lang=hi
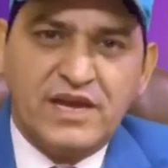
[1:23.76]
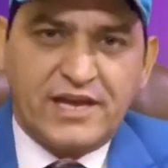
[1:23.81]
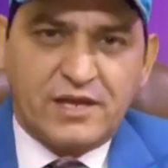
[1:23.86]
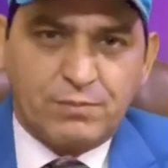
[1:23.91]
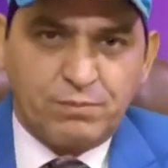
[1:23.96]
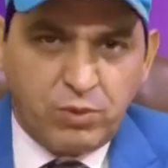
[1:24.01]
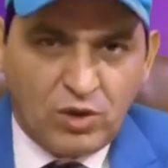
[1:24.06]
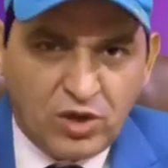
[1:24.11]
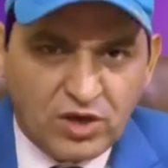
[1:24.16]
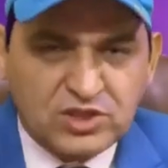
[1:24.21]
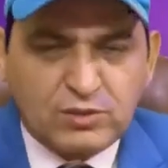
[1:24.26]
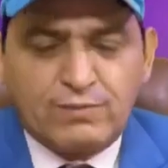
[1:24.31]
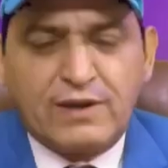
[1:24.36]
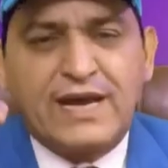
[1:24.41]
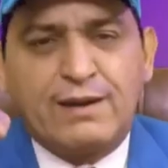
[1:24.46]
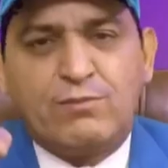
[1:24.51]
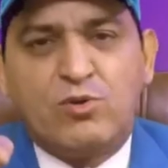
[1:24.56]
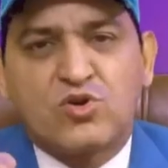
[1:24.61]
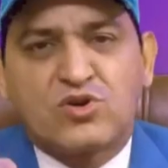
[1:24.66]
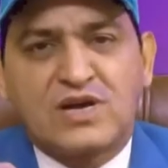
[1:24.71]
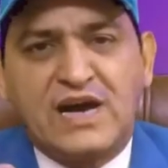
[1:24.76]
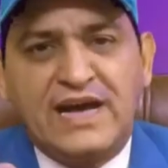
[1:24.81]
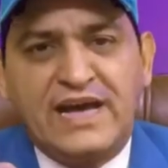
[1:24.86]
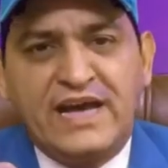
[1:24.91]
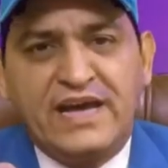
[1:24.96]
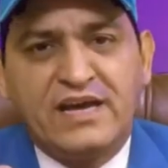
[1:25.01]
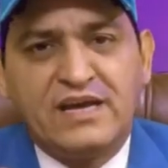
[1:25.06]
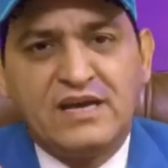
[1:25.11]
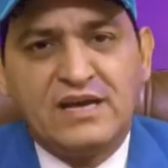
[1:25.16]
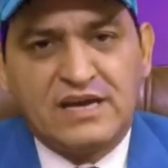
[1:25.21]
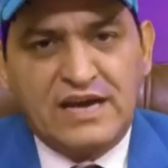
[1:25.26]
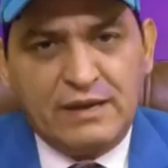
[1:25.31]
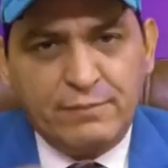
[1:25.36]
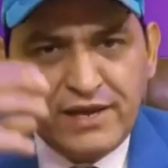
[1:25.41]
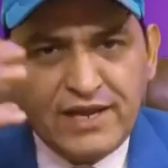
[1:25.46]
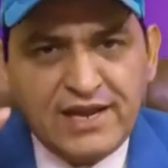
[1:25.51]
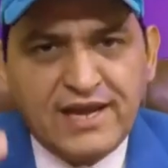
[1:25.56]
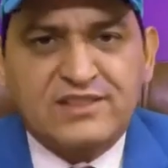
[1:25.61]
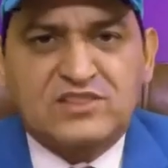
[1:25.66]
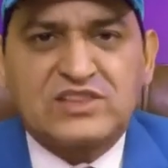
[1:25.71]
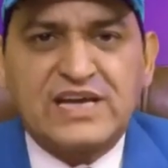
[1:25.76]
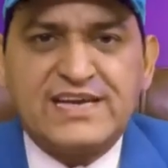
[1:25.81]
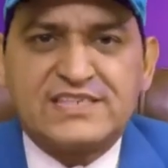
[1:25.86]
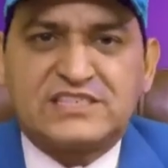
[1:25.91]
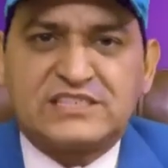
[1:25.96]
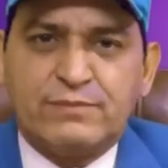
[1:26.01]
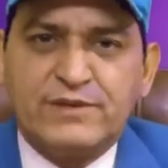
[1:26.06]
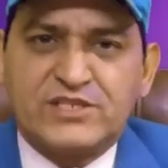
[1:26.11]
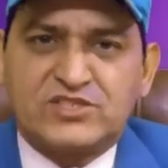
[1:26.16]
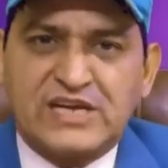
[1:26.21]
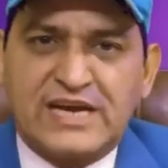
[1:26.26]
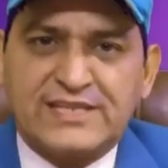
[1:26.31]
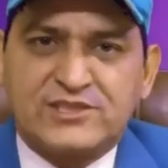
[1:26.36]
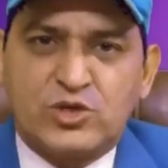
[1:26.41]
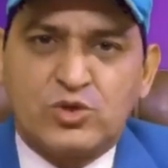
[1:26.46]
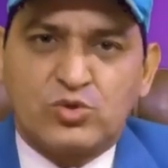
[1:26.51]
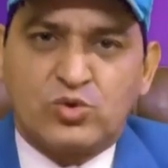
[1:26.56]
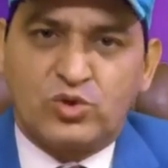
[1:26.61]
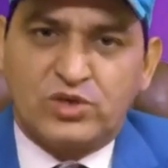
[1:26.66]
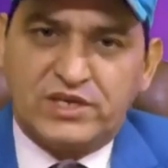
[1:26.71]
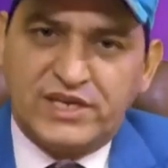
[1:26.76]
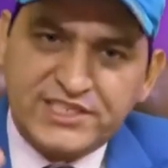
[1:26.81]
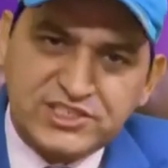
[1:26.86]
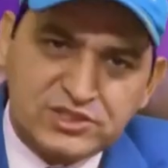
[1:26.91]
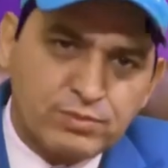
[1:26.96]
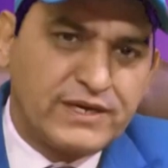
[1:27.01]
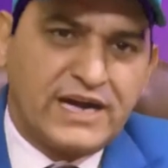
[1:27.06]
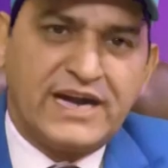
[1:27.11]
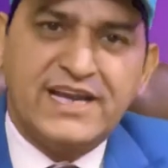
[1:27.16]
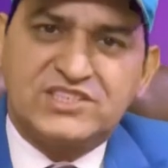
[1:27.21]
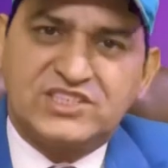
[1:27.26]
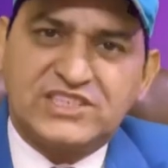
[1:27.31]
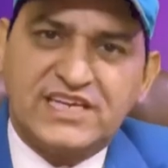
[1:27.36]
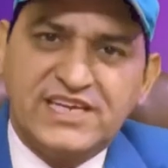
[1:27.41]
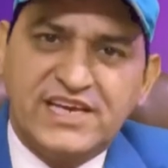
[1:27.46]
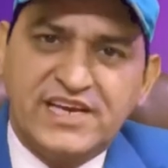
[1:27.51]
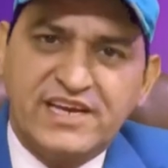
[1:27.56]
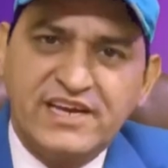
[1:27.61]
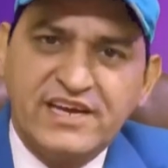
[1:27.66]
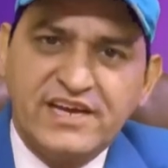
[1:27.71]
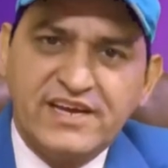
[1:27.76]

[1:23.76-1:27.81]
एक बहुत बड़ा मौका है हमें लगता है सभी साथियों को लिस्ट बनानी चाहिए